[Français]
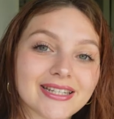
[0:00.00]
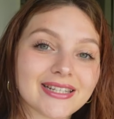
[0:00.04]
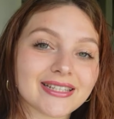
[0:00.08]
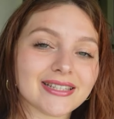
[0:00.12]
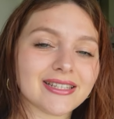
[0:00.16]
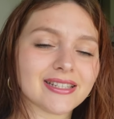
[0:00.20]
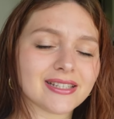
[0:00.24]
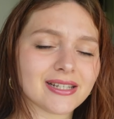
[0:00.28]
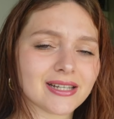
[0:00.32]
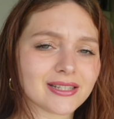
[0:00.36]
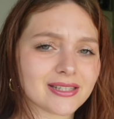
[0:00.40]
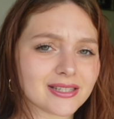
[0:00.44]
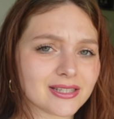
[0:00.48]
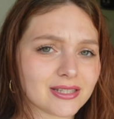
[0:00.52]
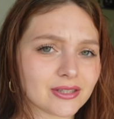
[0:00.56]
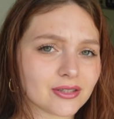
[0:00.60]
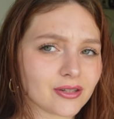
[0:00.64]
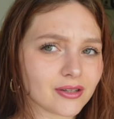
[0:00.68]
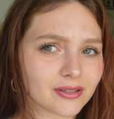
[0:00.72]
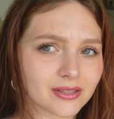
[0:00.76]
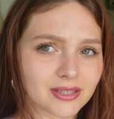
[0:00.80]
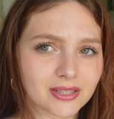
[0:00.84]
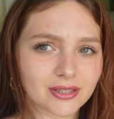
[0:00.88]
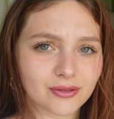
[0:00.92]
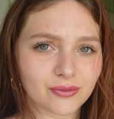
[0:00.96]
Il est déjà
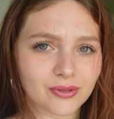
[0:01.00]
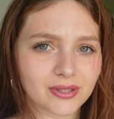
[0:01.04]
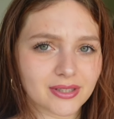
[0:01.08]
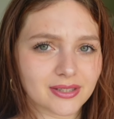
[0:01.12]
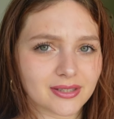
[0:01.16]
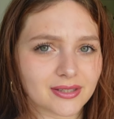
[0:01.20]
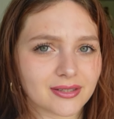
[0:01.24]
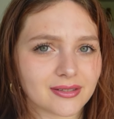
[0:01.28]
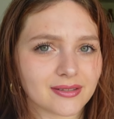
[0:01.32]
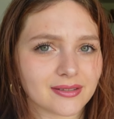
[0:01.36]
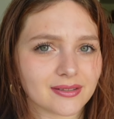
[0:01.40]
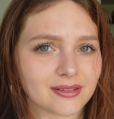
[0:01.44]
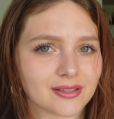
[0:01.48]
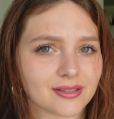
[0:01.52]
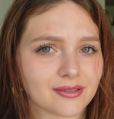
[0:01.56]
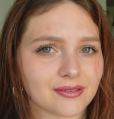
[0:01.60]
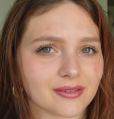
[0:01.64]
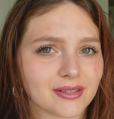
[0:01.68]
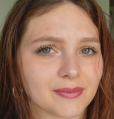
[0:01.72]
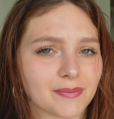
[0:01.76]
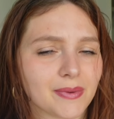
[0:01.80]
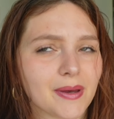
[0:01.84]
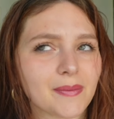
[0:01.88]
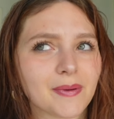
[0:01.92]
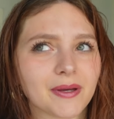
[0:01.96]
10h18. Je
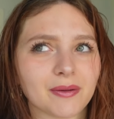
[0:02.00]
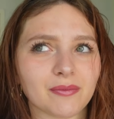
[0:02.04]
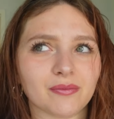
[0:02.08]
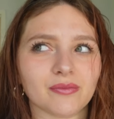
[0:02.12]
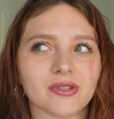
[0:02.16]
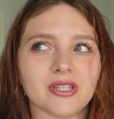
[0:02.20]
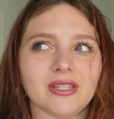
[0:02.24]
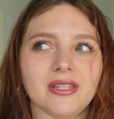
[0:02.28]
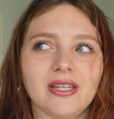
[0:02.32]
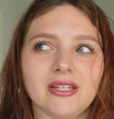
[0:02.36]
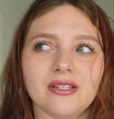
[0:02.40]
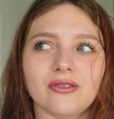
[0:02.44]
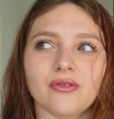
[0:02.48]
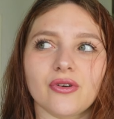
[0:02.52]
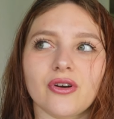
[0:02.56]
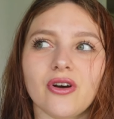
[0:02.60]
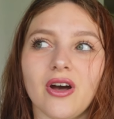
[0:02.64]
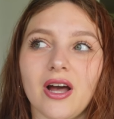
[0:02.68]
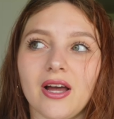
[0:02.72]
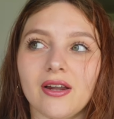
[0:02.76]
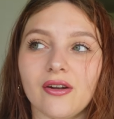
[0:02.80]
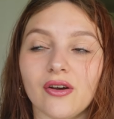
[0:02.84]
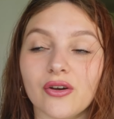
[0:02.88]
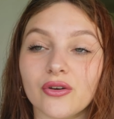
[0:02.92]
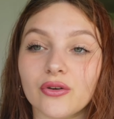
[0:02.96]
n'ai pas pris mon petit déj encore
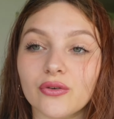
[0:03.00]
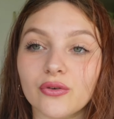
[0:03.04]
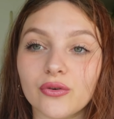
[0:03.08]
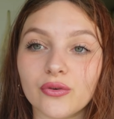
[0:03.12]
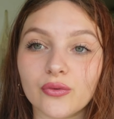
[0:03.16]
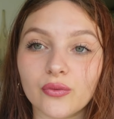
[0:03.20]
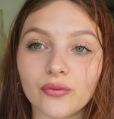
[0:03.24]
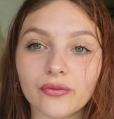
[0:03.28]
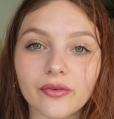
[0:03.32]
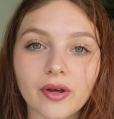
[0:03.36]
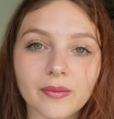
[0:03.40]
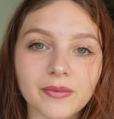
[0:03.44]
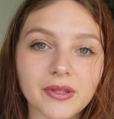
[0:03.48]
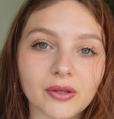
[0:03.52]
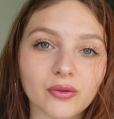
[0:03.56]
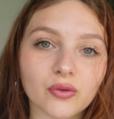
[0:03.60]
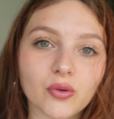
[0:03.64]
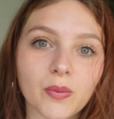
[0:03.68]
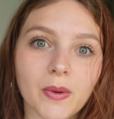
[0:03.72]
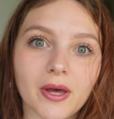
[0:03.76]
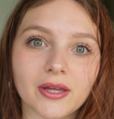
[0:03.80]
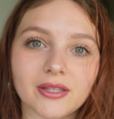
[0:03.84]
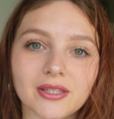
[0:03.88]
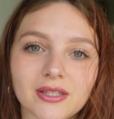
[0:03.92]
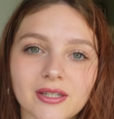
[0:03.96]
alors qu'on va bientôt
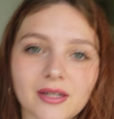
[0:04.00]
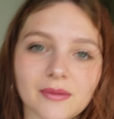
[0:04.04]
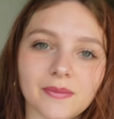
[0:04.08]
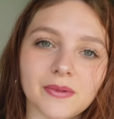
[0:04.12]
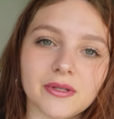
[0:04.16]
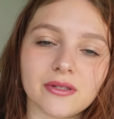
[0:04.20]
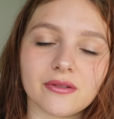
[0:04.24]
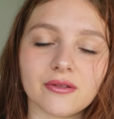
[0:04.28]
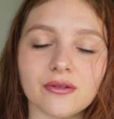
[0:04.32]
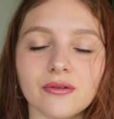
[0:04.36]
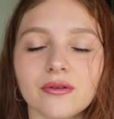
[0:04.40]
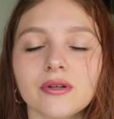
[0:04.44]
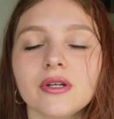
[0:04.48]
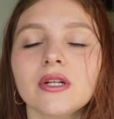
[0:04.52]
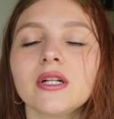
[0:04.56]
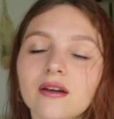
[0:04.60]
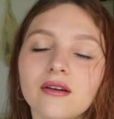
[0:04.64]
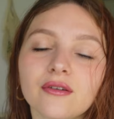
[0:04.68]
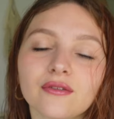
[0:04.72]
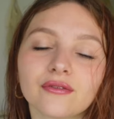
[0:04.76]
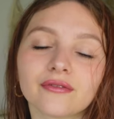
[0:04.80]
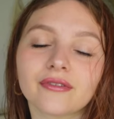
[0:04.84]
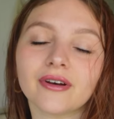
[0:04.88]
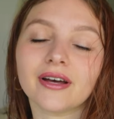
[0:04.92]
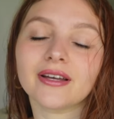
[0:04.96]
partir parce que euh,
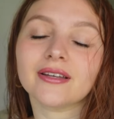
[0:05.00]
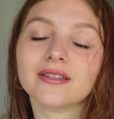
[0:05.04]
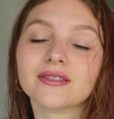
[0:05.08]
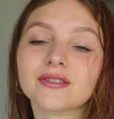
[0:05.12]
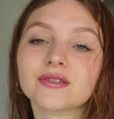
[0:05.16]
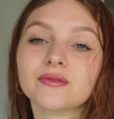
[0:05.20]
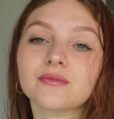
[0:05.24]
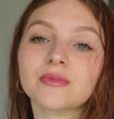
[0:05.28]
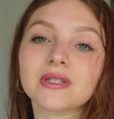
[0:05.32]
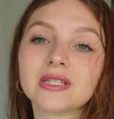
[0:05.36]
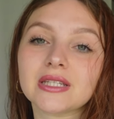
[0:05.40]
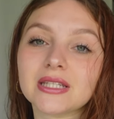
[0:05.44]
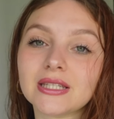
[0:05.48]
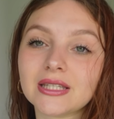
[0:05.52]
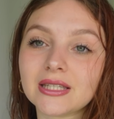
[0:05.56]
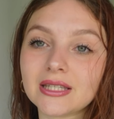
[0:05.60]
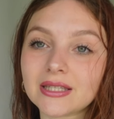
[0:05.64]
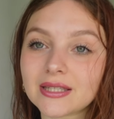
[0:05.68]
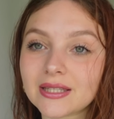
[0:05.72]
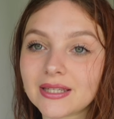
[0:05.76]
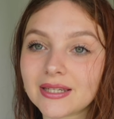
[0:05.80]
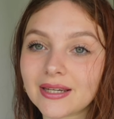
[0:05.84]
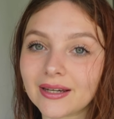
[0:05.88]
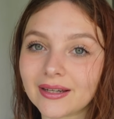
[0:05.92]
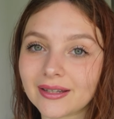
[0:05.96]
on va ce midi
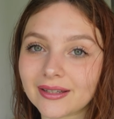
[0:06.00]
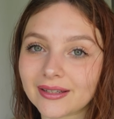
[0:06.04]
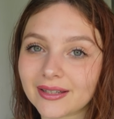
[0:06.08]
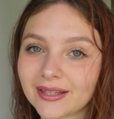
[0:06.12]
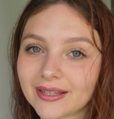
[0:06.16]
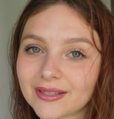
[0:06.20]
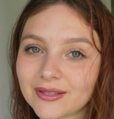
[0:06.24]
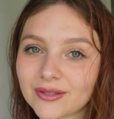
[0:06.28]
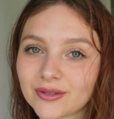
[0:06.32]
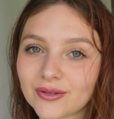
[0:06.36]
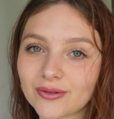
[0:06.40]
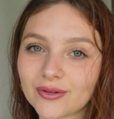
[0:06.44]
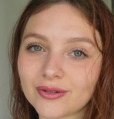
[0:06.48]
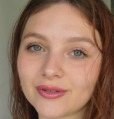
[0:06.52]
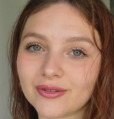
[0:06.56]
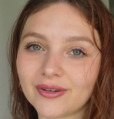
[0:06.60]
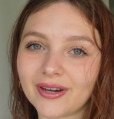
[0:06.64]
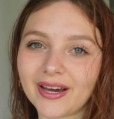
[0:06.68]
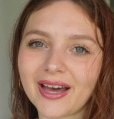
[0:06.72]
tester un resto de